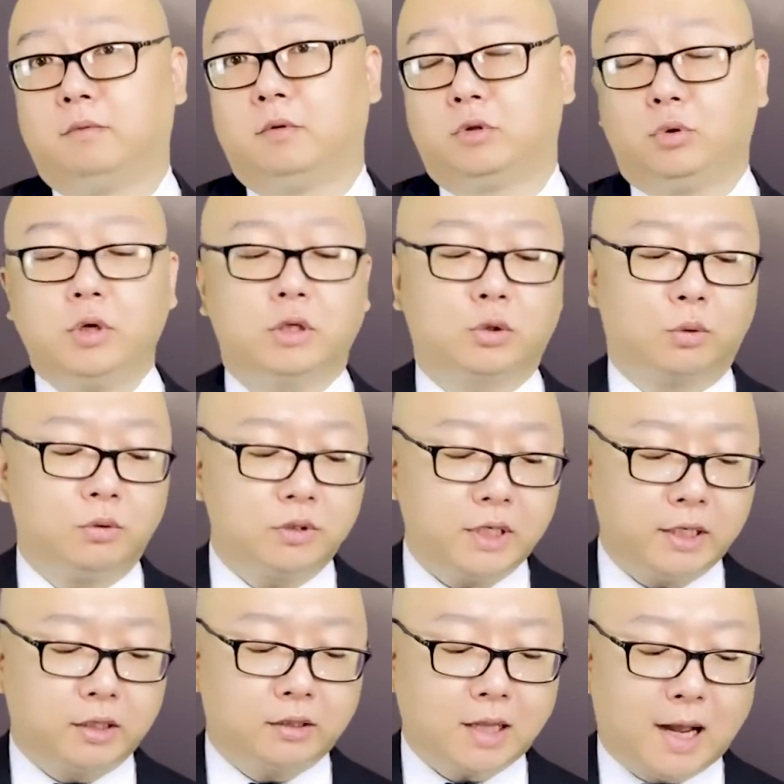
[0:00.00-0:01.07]
所以从
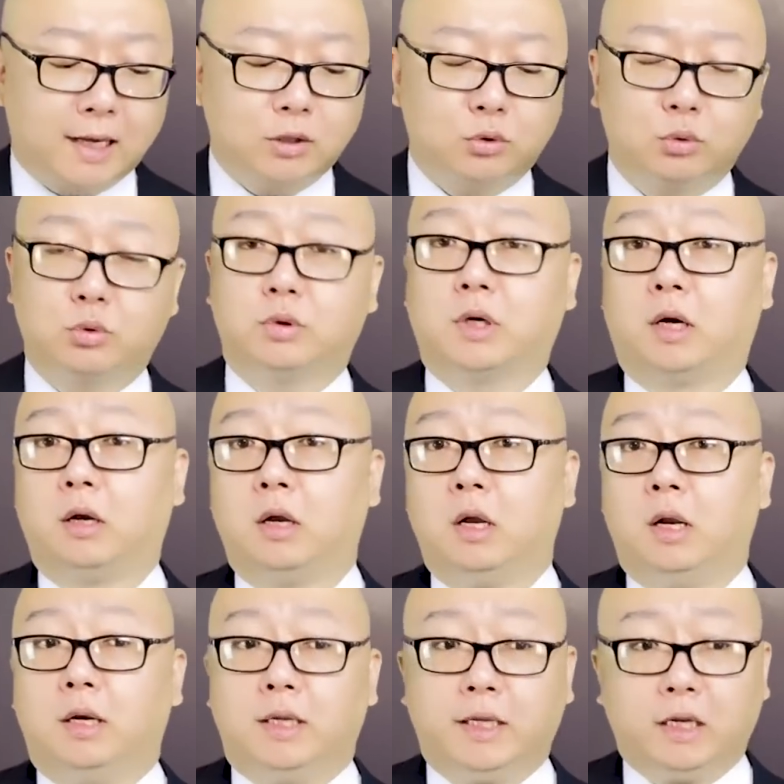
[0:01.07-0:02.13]
这个大数据上，
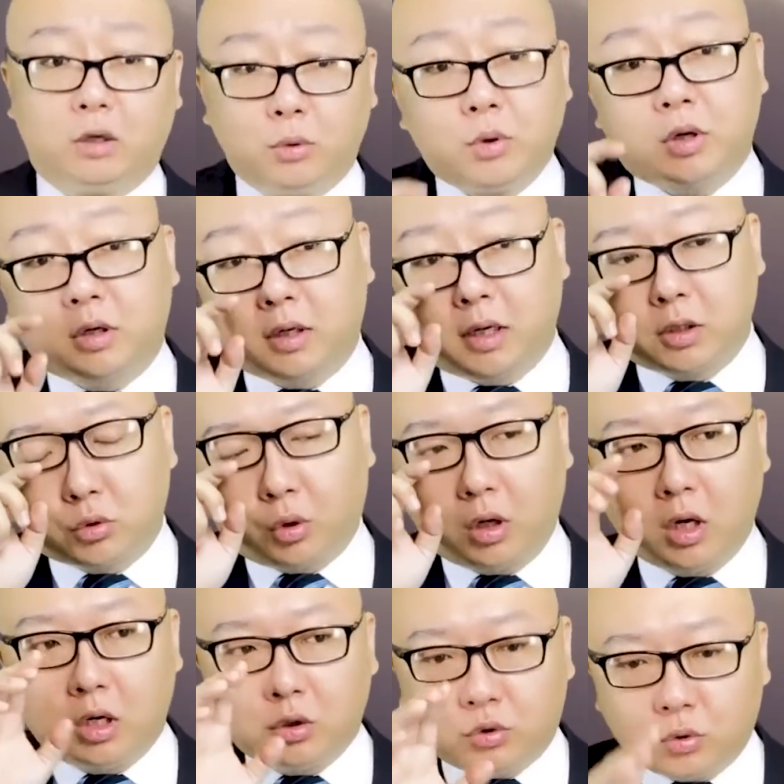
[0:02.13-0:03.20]
理论上来
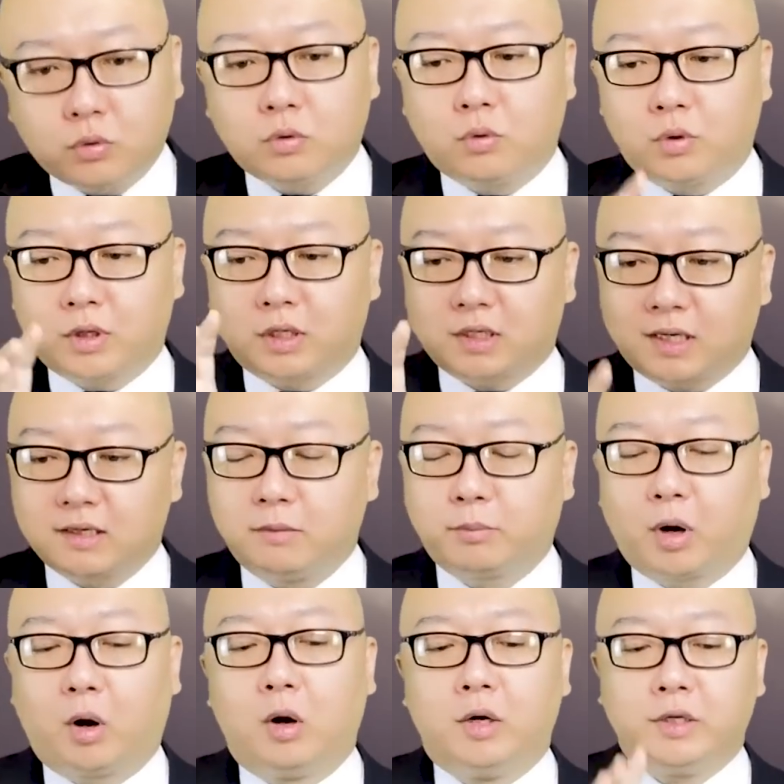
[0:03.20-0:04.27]
说，中国的沙尘
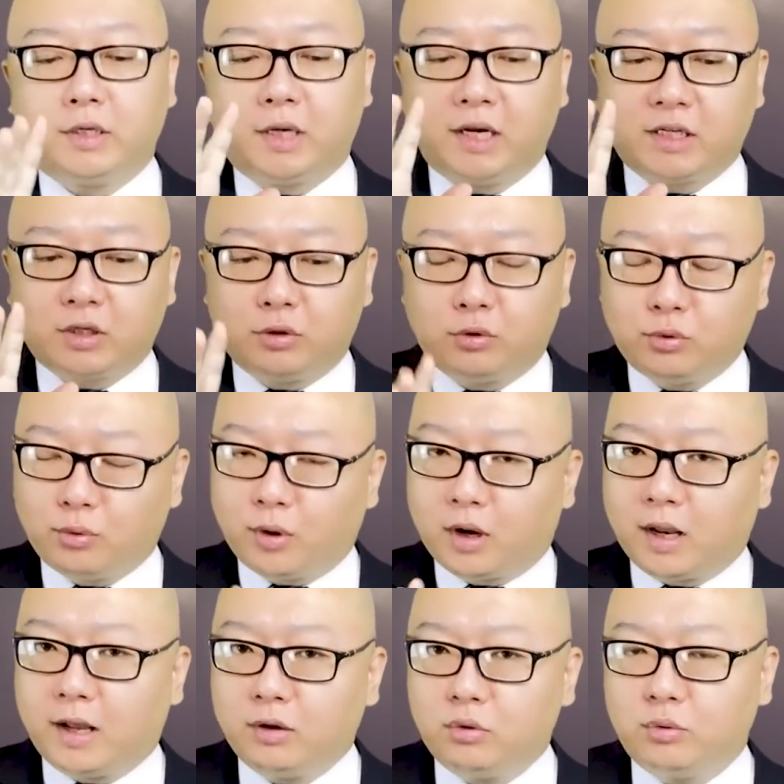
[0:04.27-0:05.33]
暴应该是越
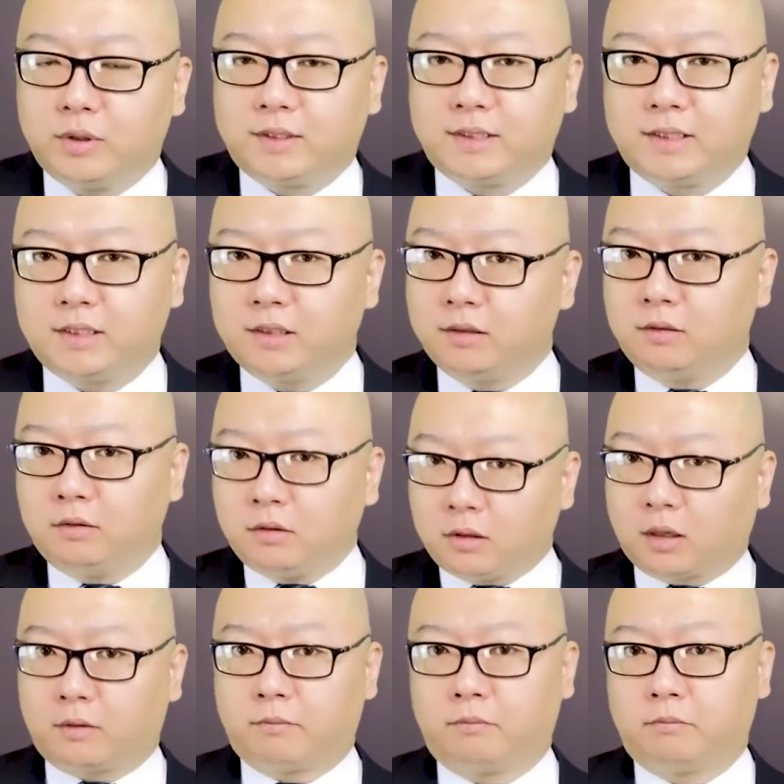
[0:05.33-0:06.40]
来越轻
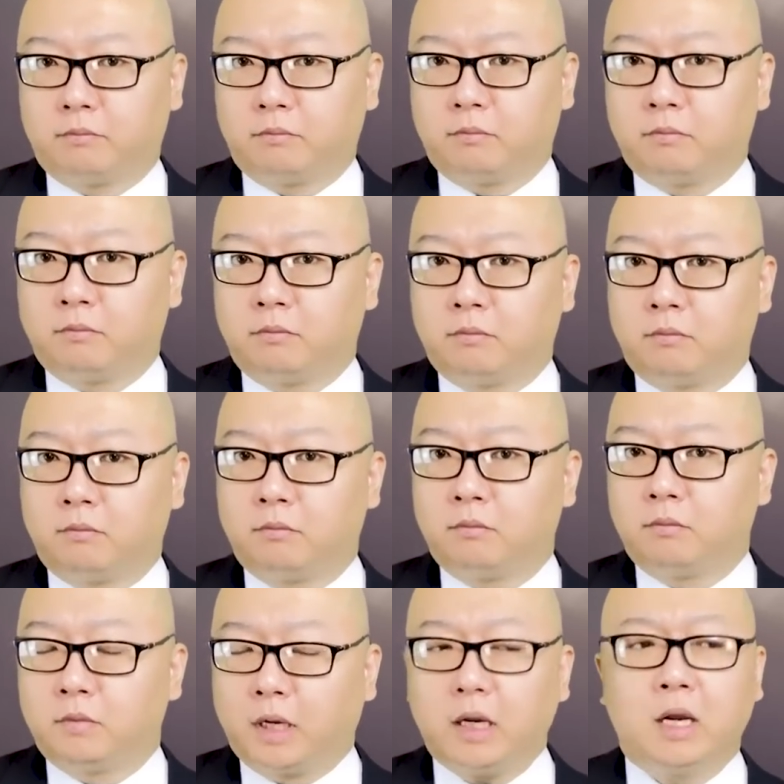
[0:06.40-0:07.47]
的。
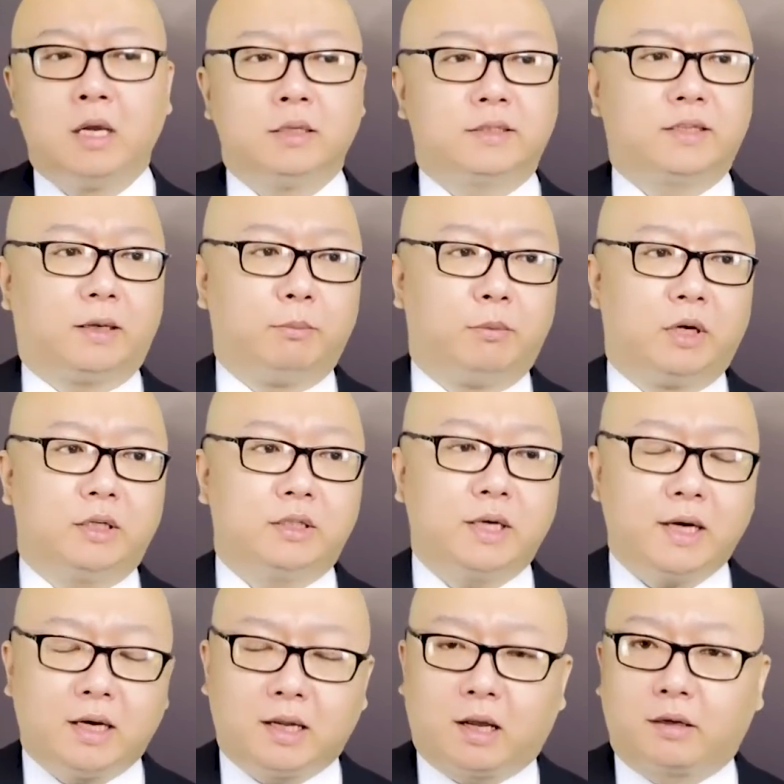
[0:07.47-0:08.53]
哎，怎么
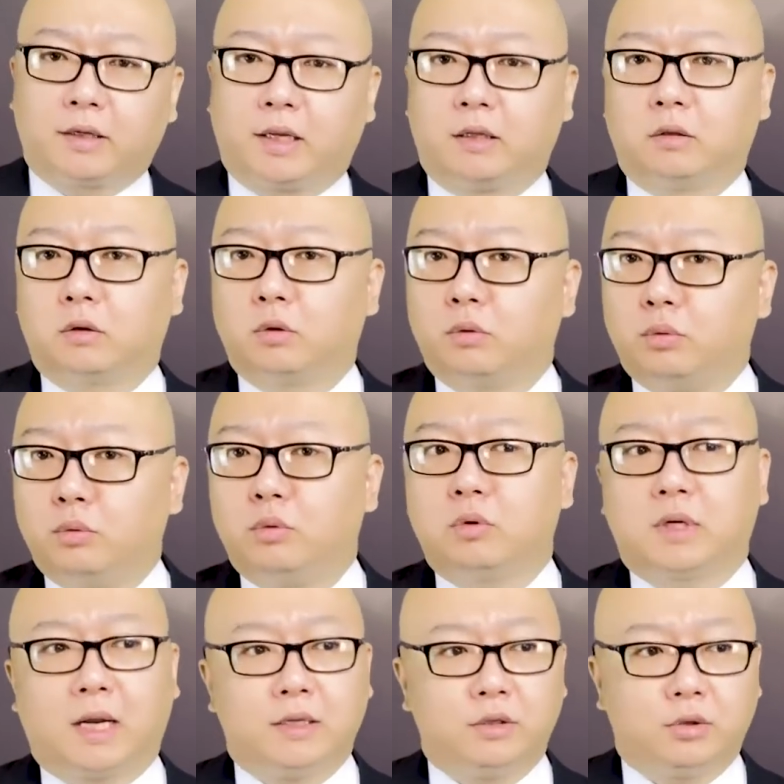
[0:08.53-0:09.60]
这两年
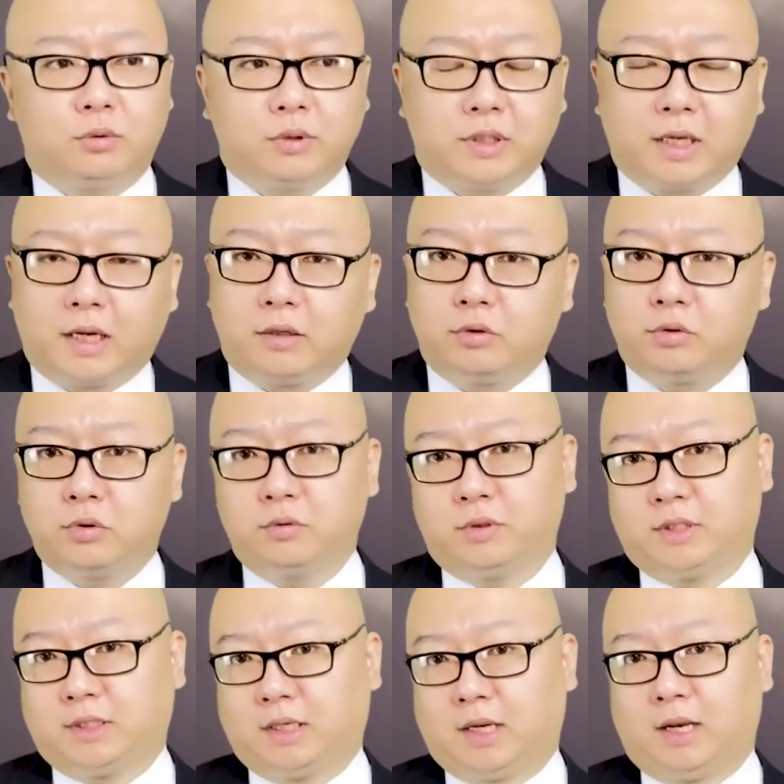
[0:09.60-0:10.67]
突然就严
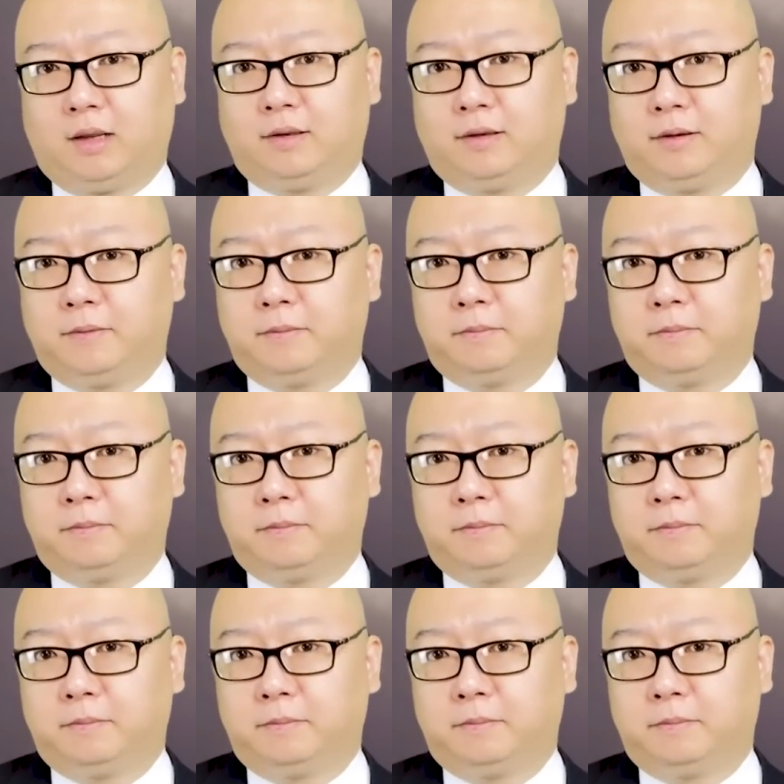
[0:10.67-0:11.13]
重起来了呢？